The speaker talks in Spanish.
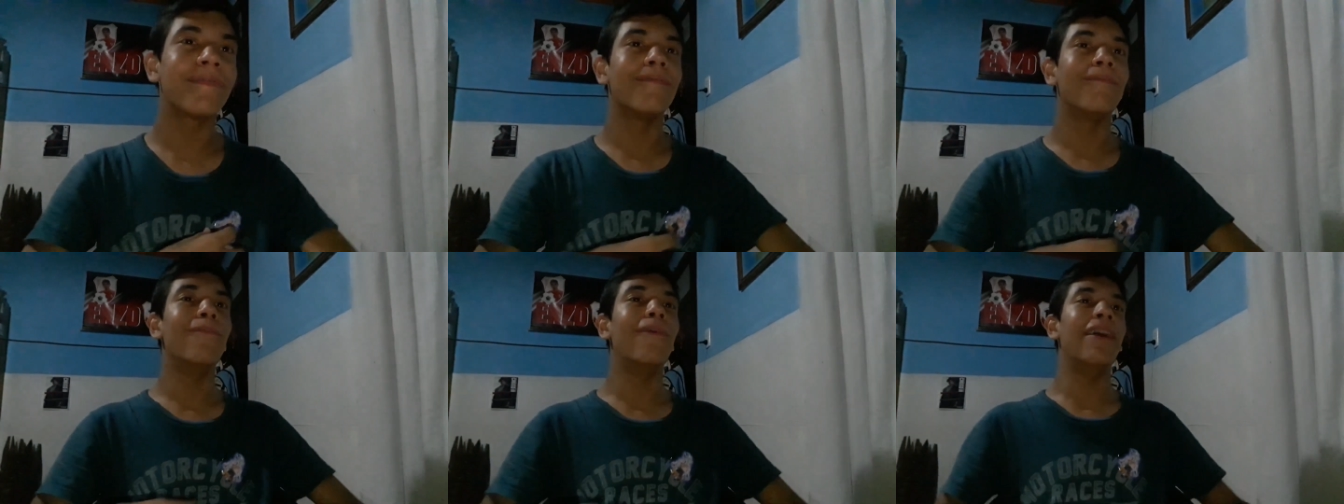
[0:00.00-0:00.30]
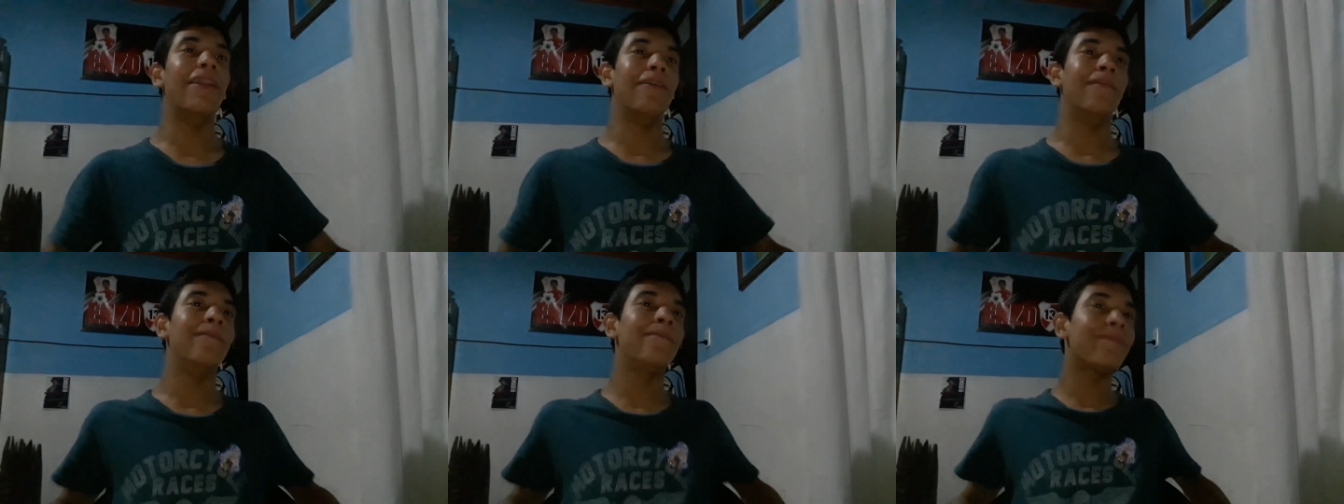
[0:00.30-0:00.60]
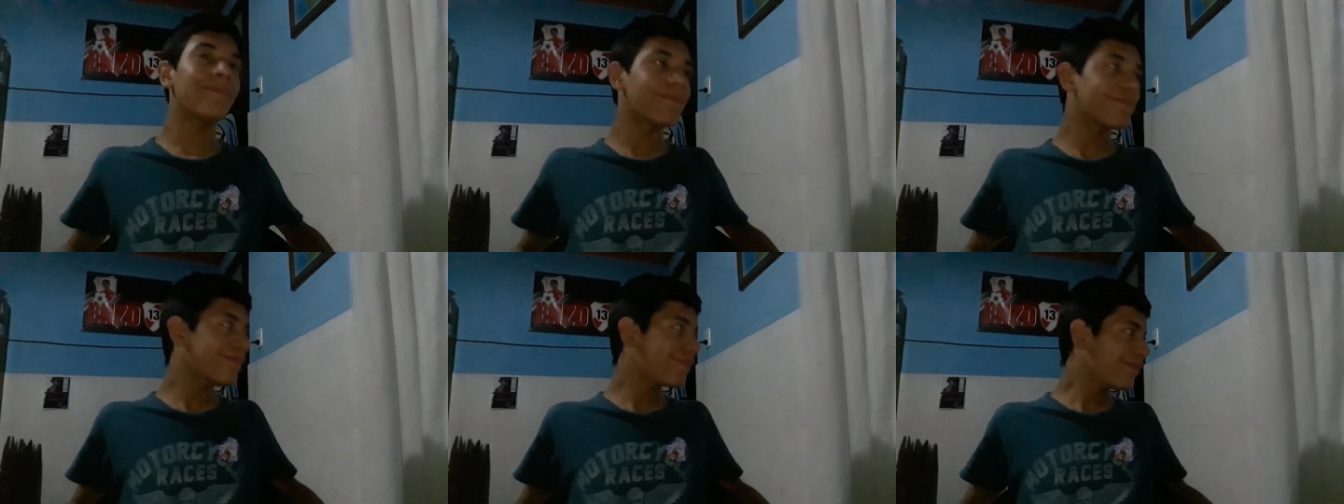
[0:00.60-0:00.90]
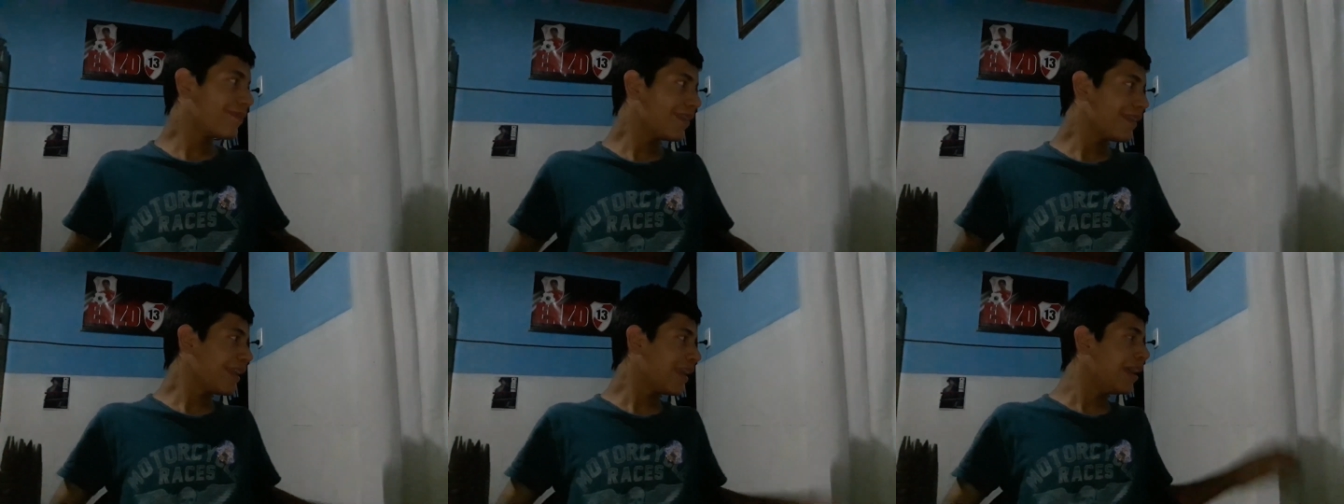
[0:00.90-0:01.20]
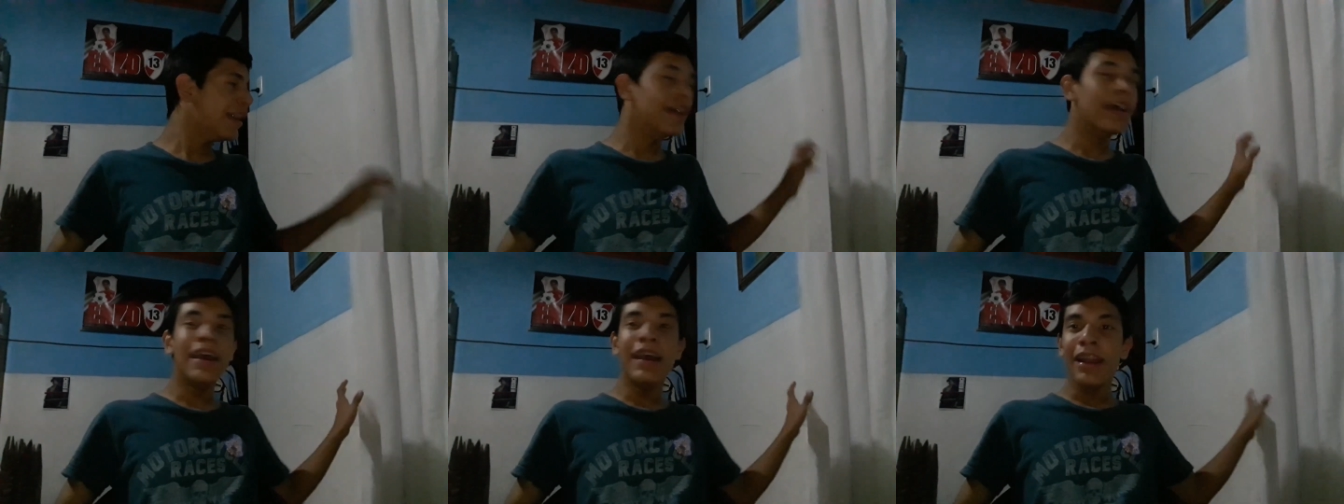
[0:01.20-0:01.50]
Bueno,
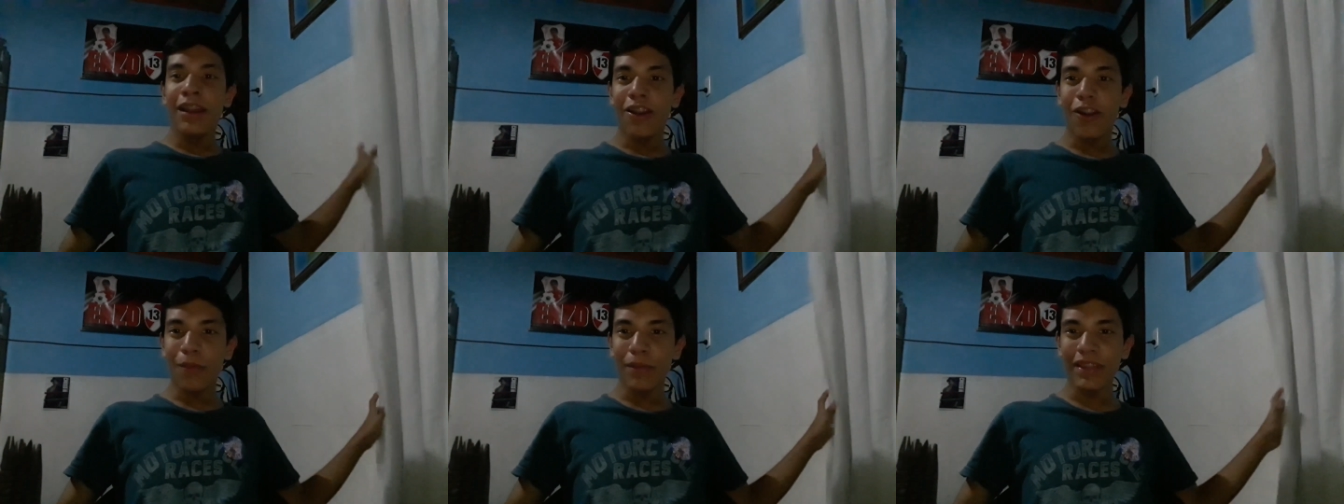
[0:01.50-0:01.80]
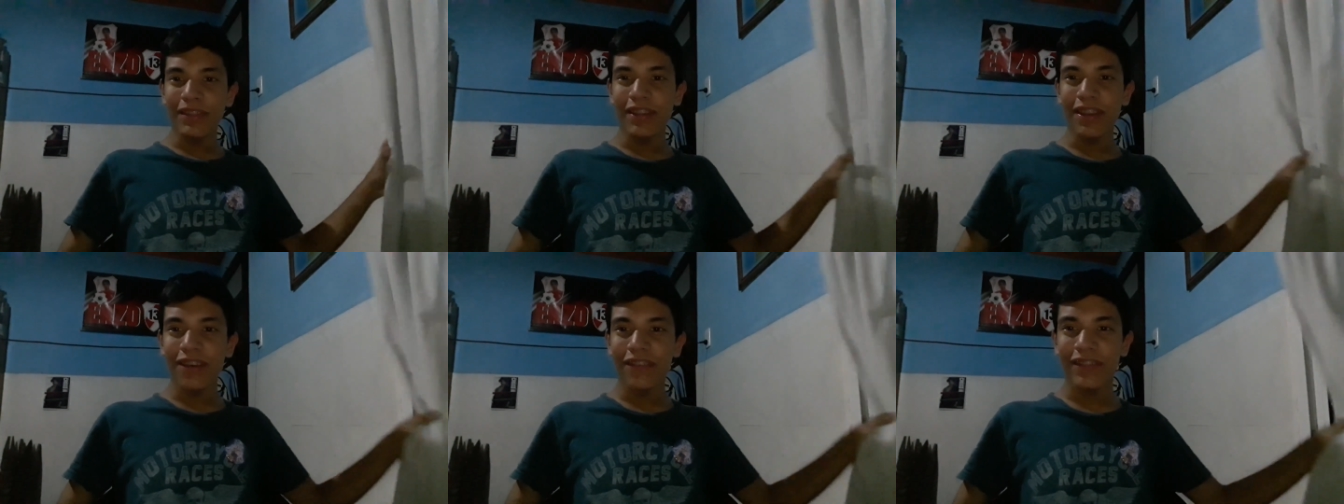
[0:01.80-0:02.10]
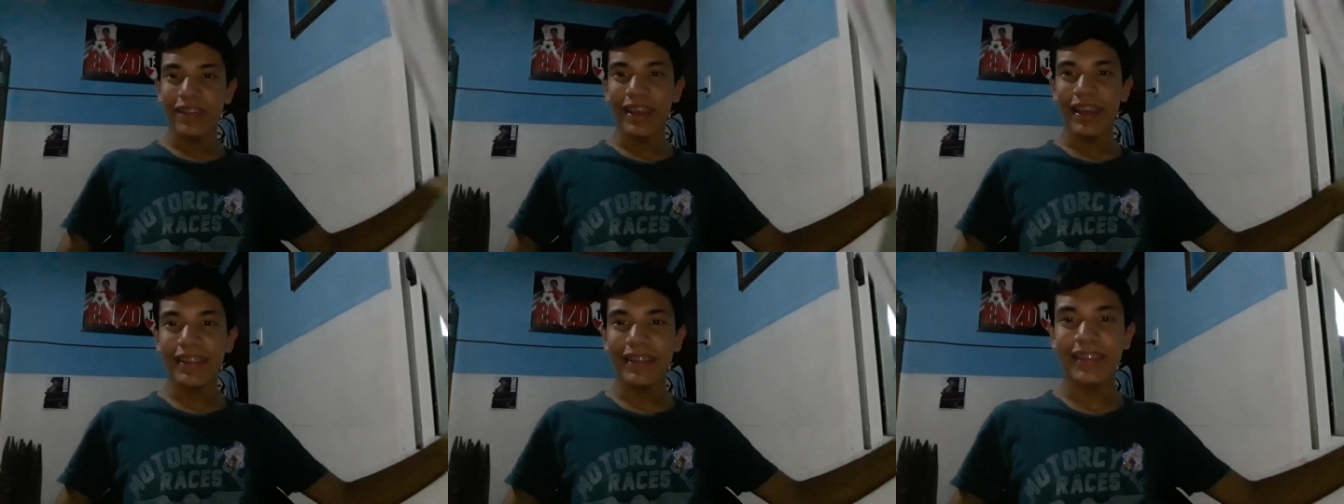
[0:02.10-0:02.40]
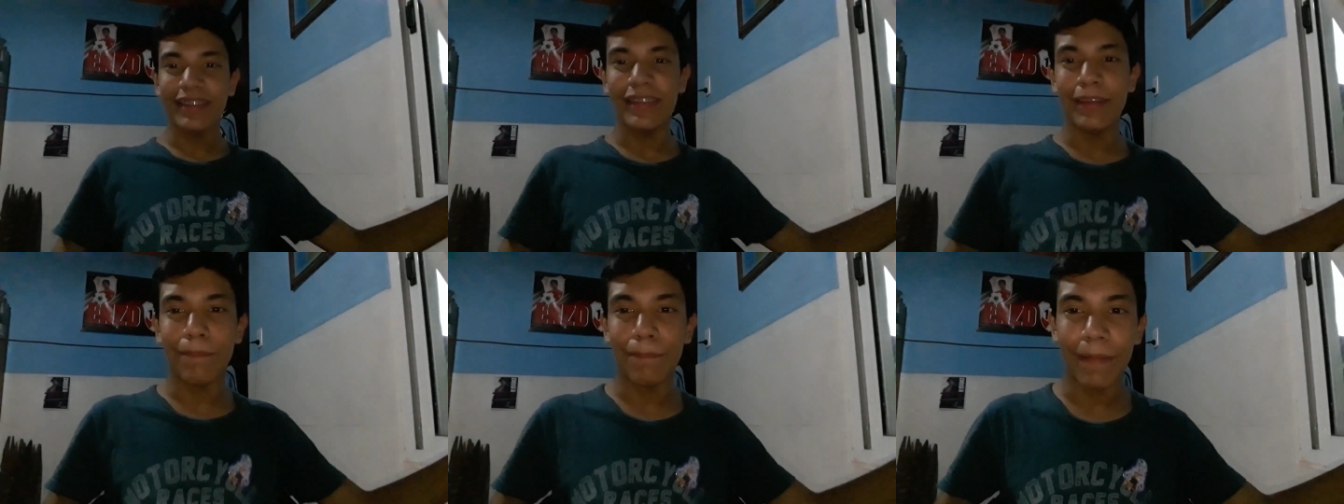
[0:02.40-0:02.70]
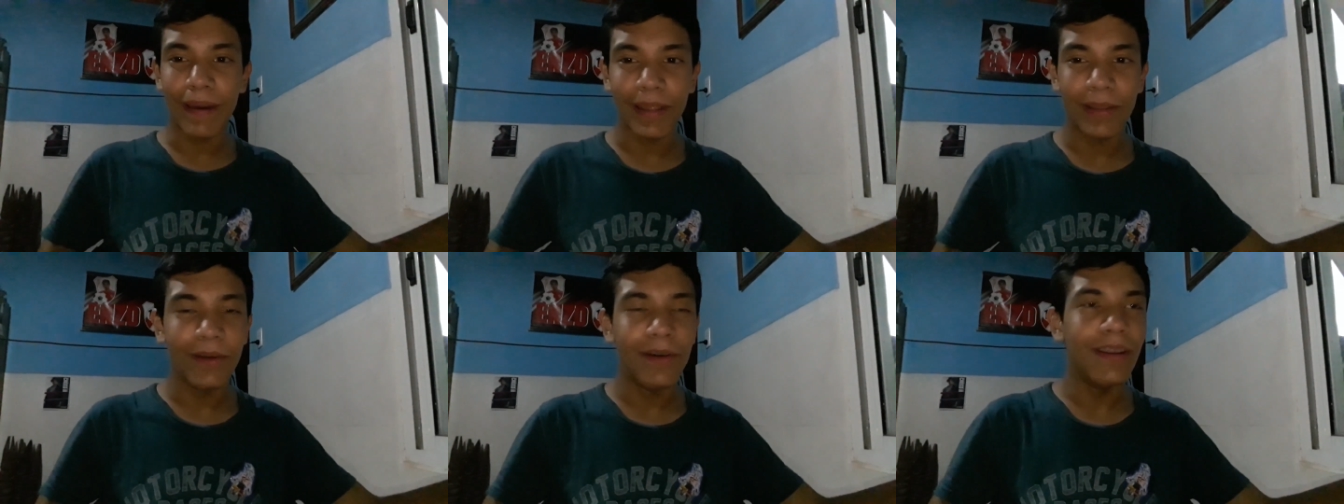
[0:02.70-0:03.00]
como ya se nos había
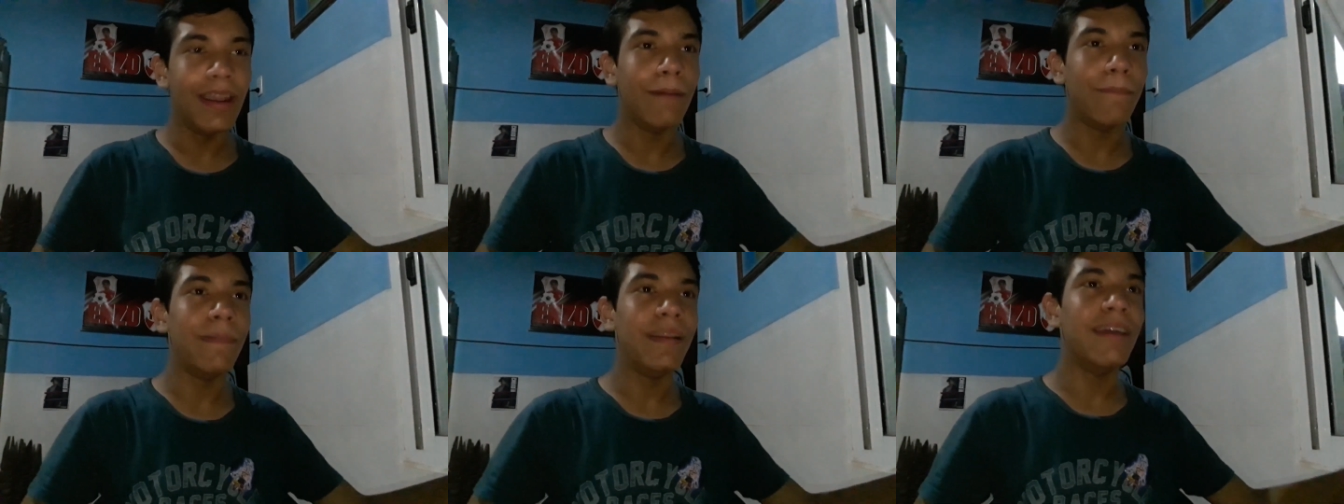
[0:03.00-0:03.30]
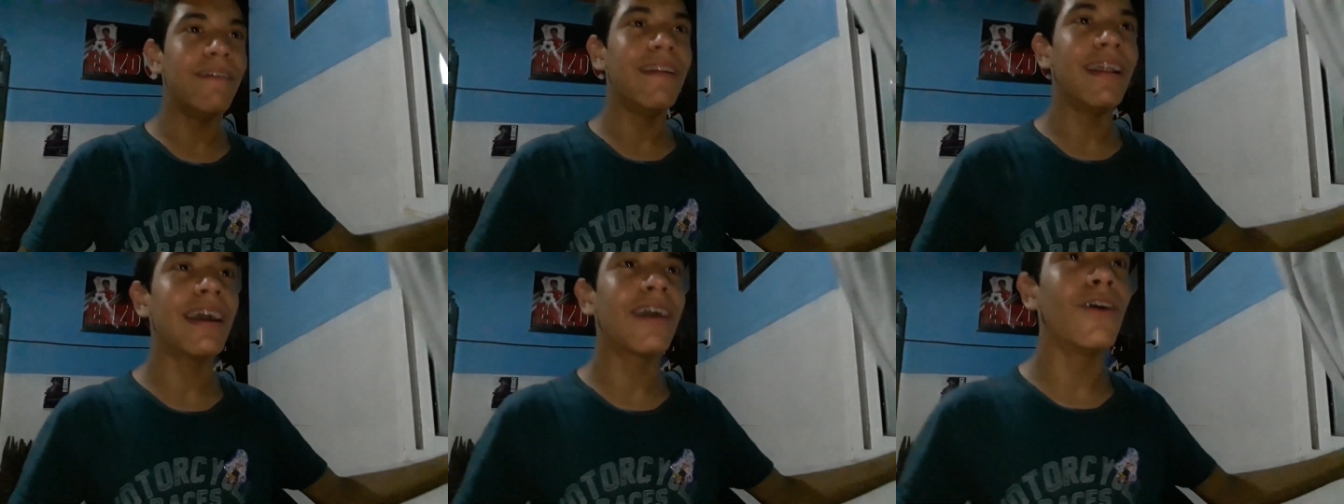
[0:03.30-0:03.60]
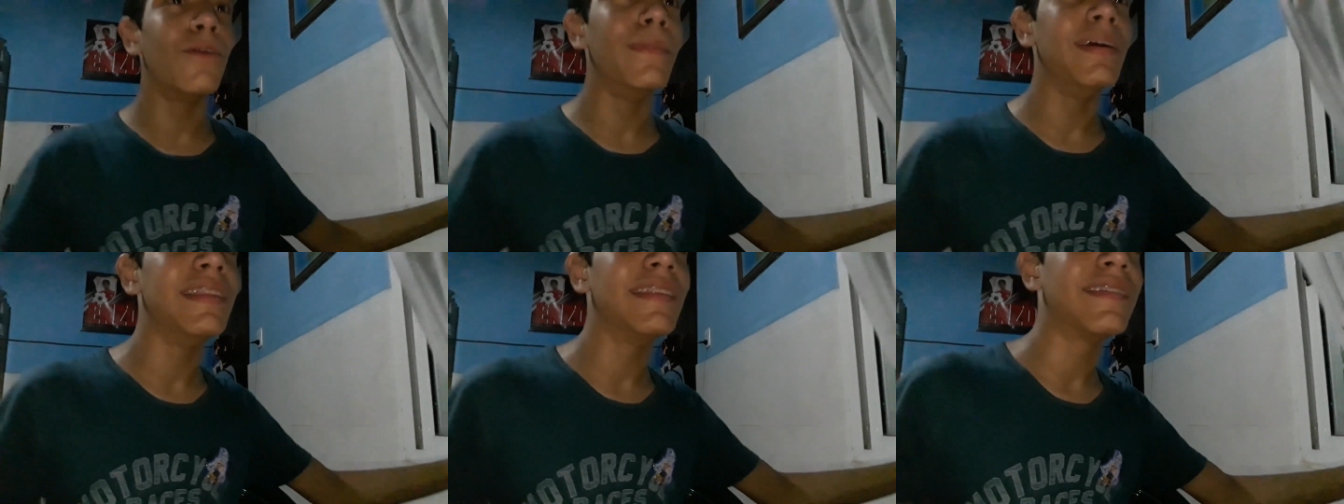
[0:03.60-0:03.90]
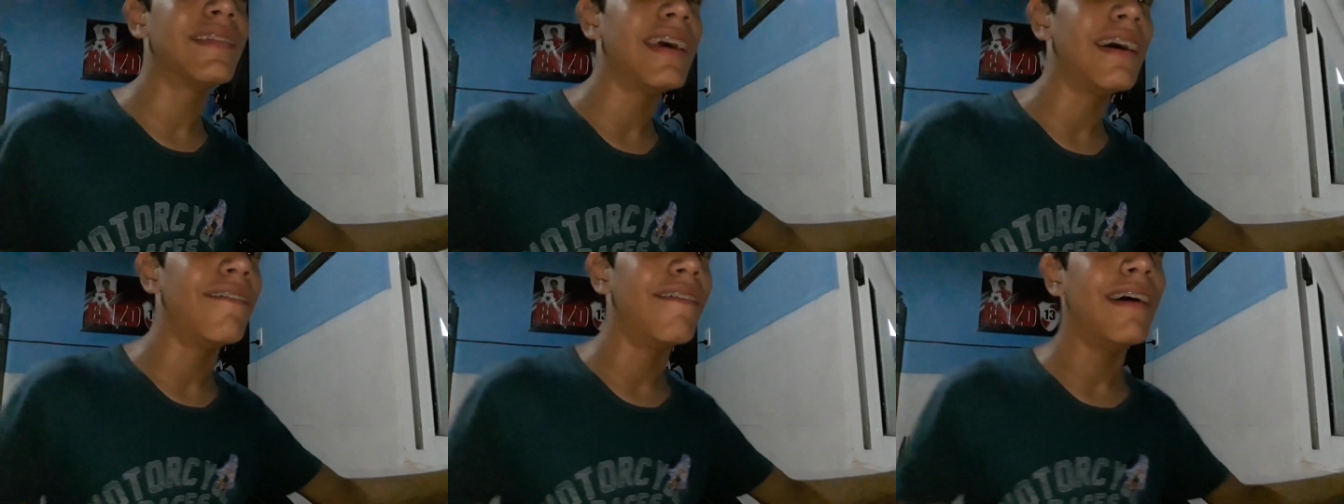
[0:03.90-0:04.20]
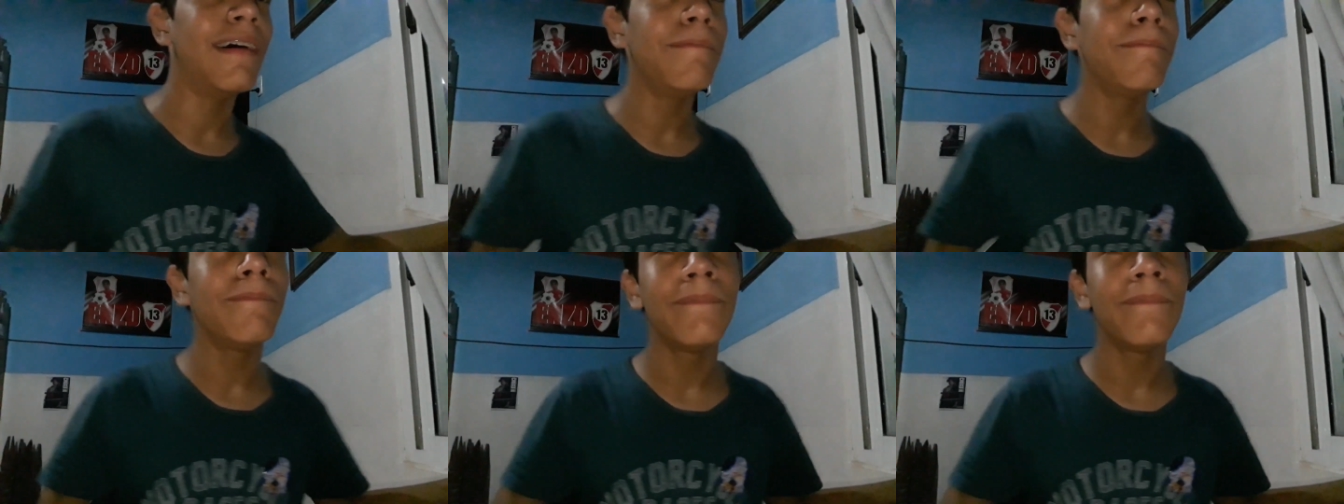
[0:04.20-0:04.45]
anticipado, la película comenzaba